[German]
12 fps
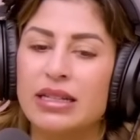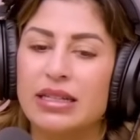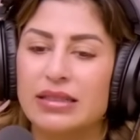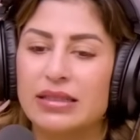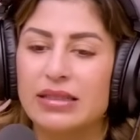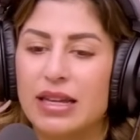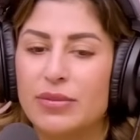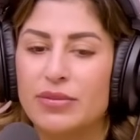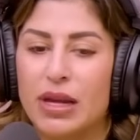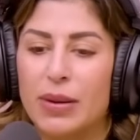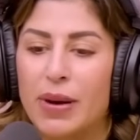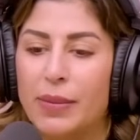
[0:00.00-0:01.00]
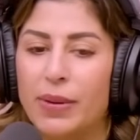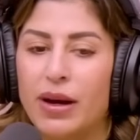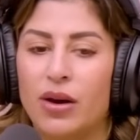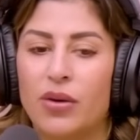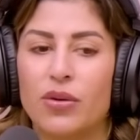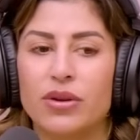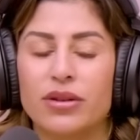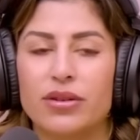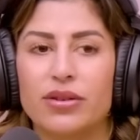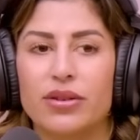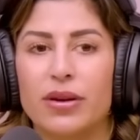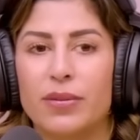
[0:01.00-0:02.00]
das ist eben der Papa
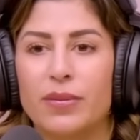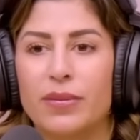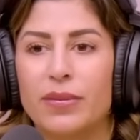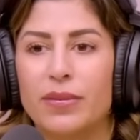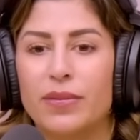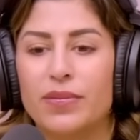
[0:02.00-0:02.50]
und ähm,